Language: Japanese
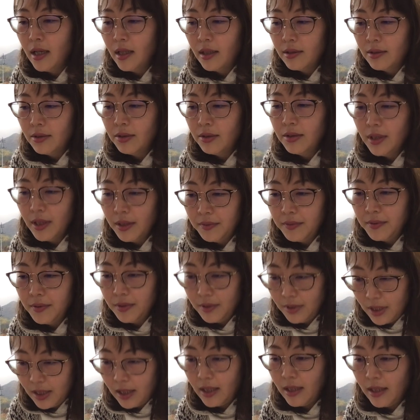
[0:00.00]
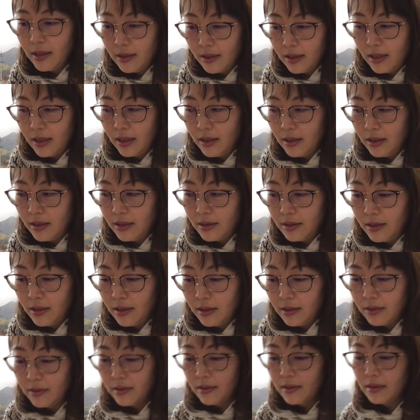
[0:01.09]
どんな風な、
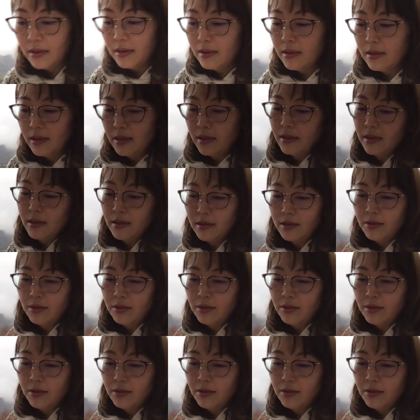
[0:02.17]
えーえー、